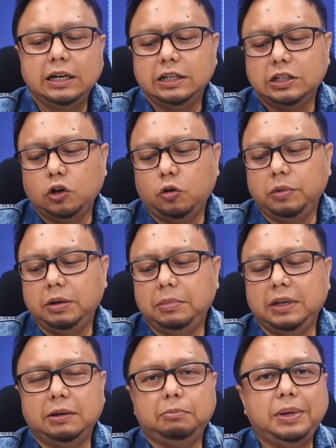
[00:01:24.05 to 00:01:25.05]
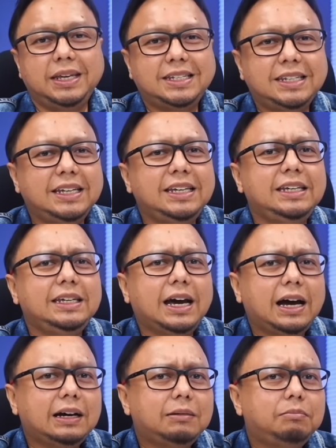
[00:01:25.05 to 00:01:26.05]
Xiaomi Mini PC
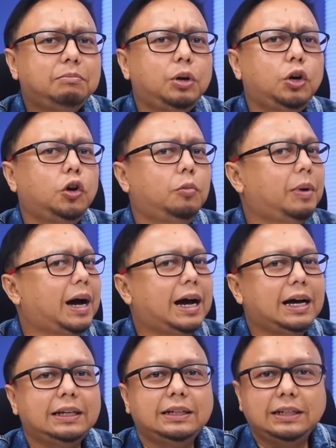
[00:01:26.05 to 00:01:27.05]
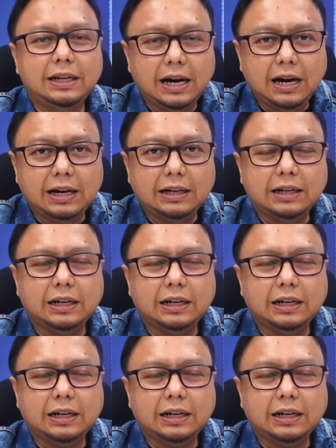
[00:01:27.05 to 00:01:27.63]
yang belum ada